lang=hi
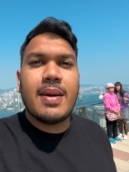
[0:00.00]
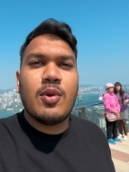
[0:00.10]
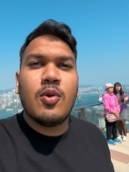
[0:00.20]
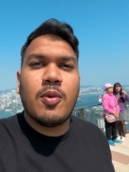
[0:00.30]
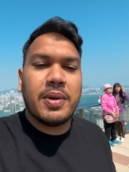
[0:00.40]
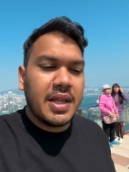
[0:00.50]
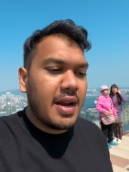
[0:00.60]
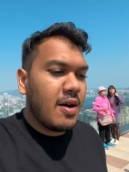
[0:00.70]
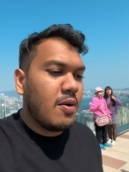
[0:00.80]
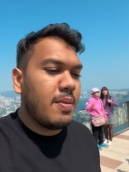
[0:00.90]
आप लोगों को पता ना
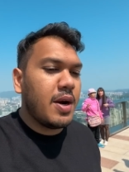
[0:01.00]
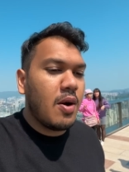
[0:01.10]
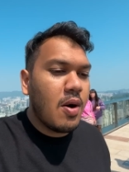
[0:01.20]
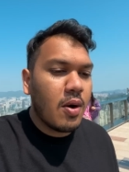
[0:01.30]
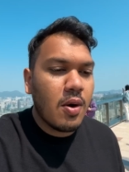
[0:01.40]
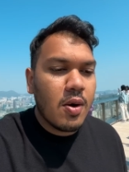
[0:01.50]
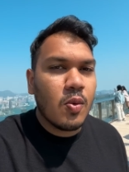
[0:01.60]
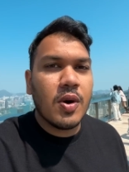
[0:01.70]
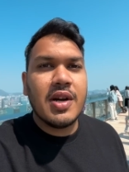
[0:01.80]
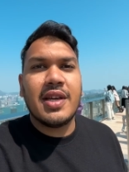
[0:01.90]
हो बट हांगकॉन्ग
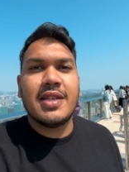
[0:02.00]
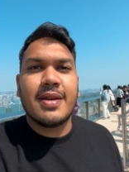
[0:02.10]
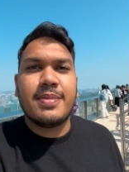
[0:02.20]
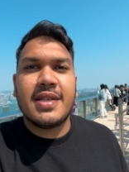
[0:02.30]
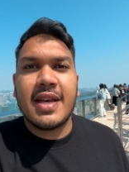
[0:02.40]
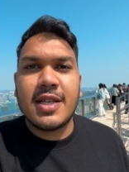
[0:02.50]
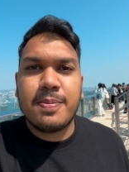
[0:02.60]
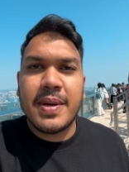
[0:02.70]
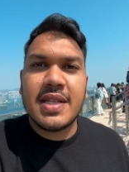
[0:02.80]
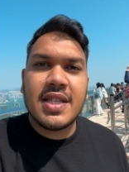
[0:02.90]
वर्ल्ड की सबसे
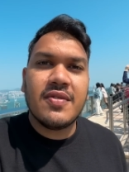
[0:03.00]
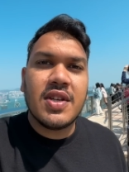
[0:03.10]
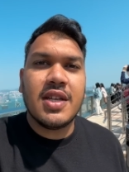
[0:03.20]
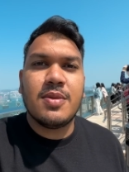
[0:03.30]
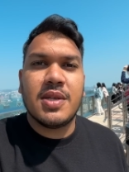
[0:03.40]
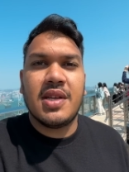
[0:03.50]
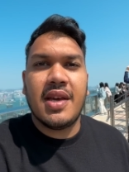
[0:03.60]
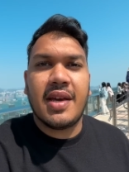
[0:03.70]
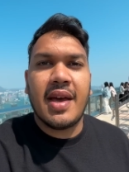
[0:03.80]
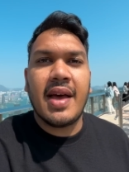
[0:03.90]
एक्सपेंसिव सिटीज़ में से
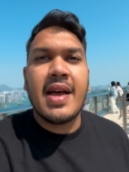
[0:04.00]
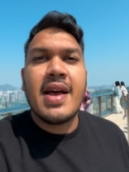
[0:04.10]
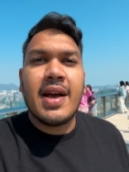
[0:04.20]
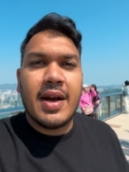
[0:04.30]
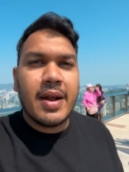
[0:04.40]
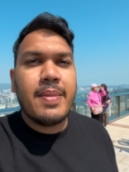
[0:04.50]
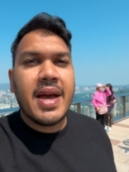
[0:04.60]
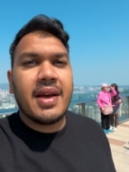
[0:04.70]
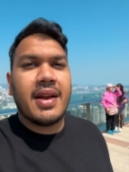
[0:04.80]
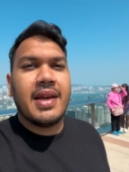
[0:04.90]
एक है घर बाय करने